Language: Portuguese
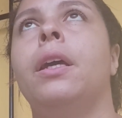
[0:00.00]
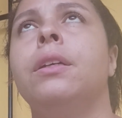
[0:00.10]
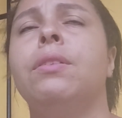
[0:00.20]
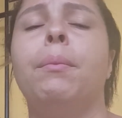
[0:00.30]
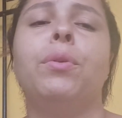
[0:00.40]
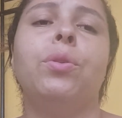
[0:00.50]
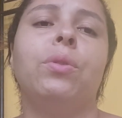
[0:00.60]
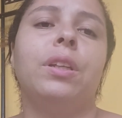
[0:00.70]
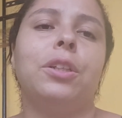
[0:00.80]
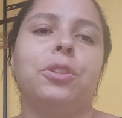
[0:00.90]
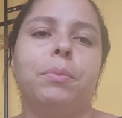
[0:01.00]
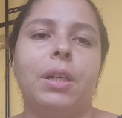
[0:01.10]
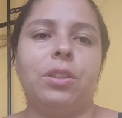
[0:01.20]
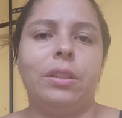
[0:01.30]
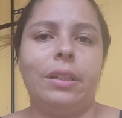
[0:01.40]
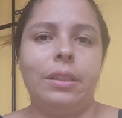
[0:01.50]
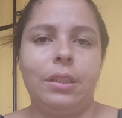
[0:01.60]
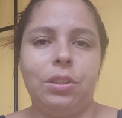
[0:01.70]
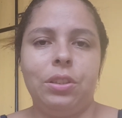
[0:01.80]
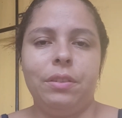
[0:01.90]
Isso é muito triste, minha gente, é
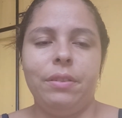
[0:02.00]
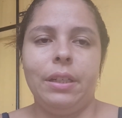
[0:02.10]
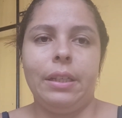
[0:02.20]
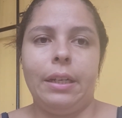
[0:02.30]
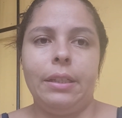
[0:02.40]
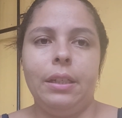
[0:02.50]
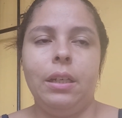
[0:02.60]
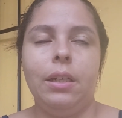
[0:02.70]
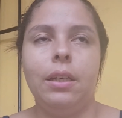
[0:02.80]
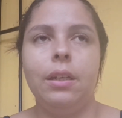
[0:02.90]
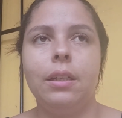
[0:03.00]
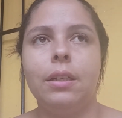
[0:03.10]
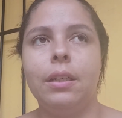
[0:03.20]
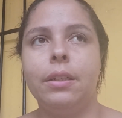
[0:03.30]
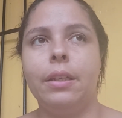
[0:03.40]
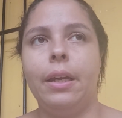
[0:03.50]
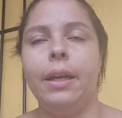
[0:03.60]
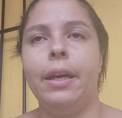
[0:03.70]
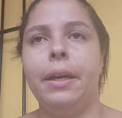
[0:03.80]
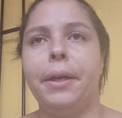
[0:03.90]
triste de verdade,
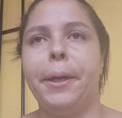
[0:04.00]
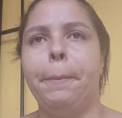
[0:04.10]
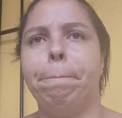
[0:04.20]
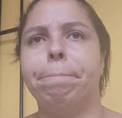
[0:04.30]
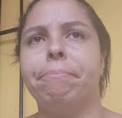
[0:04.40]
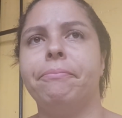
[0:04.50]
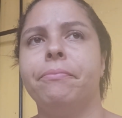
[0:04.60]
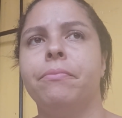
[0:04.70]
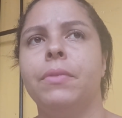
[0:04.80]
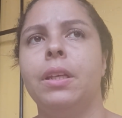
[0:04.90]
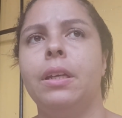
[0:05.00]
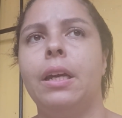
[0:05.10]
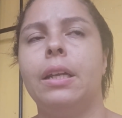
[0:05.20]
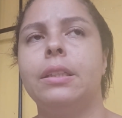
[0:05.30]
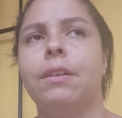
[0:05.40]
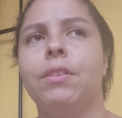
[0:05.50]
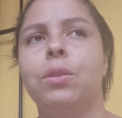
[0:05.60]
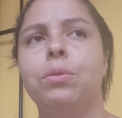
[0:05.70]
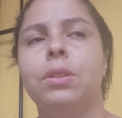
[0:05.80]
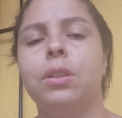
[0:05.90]
né? Ela tava
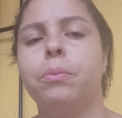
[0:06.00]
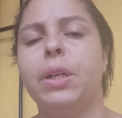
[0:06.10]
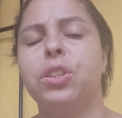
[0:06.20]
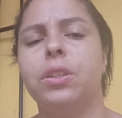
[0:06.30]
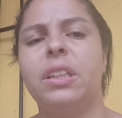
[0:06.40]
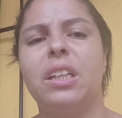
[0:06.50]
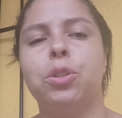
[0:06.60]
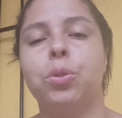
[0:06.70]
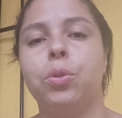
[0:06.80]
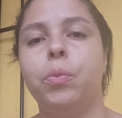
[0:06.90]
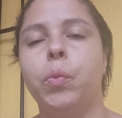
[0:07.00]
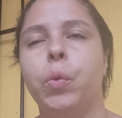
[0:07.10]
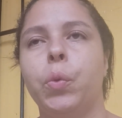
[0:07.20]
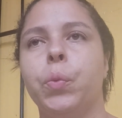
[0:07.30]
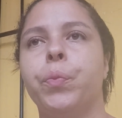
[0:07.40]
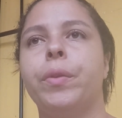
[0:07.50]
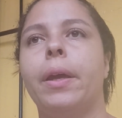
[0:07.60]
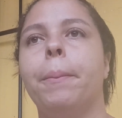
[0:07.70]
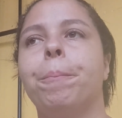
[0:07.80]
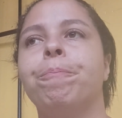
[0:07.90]
lutando bastante, ela chorou muito, né?